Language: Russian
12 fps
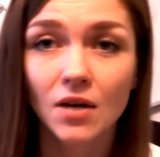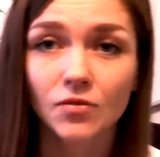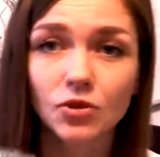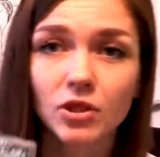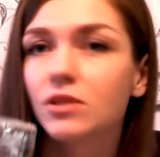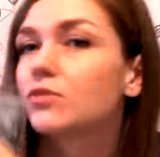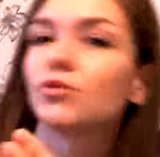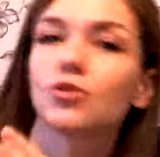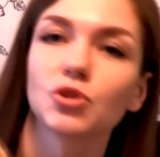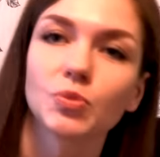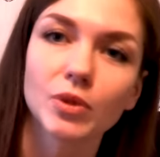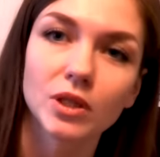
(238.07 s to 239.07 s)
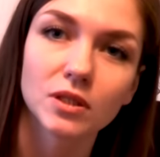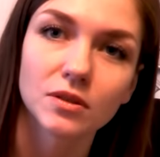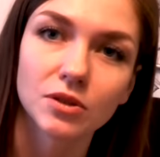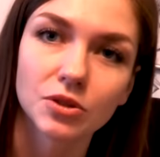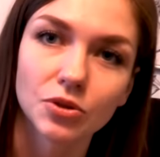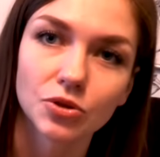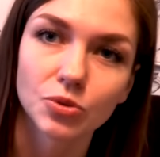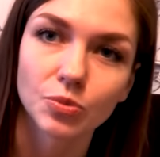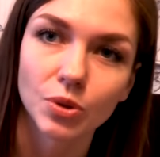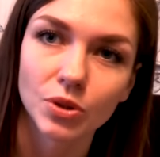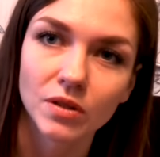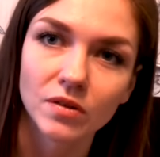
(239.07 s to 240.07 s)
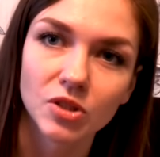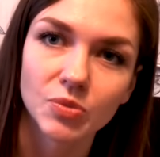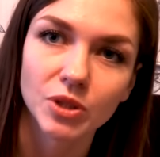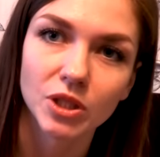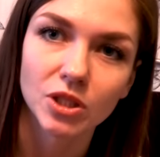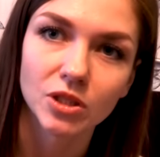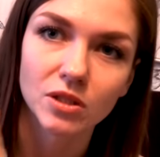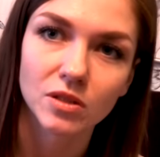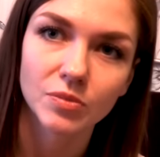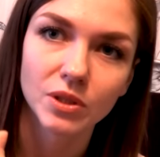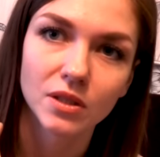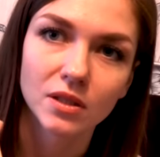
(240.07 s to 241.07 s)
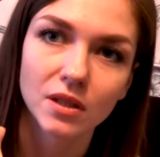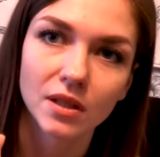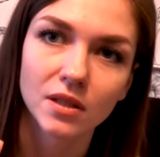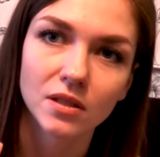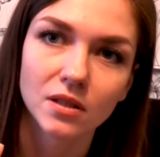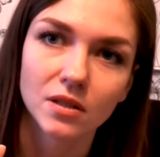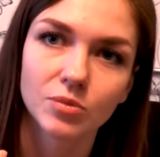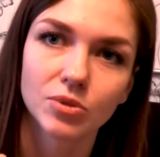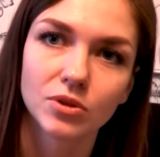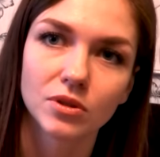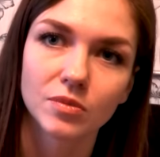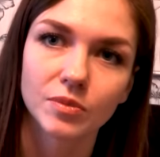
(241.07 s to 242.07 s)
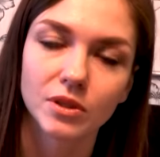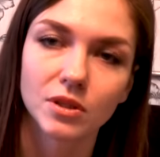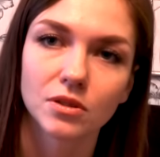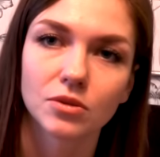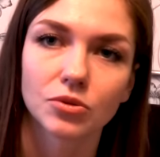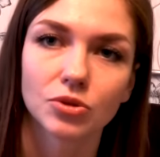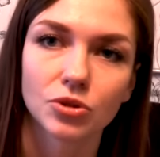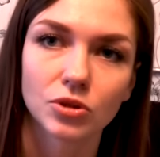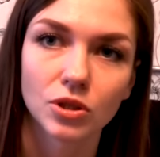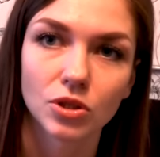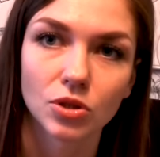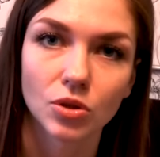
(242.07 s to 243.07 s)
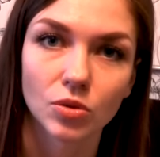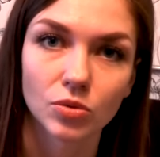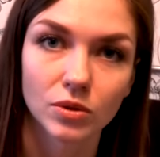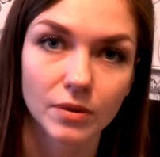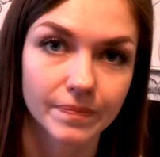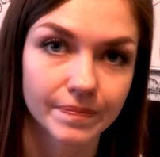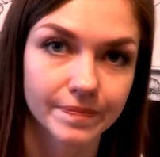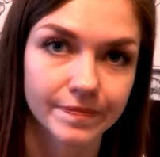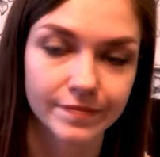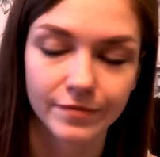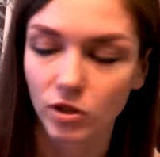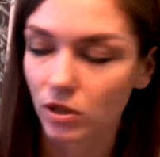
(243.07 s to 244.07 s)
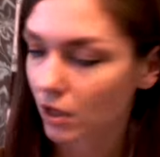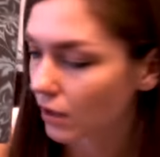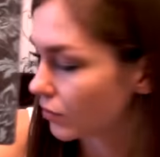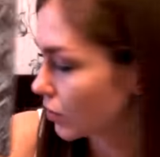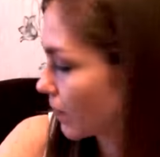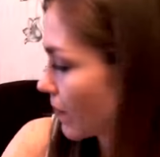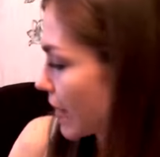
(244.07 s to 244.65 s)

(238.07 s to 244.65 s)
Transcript: Вот эти вот тоже по расцветке очень понравились, мне кажется, с белой тарелкой будет смотреться очень даже круто. Вот так вот.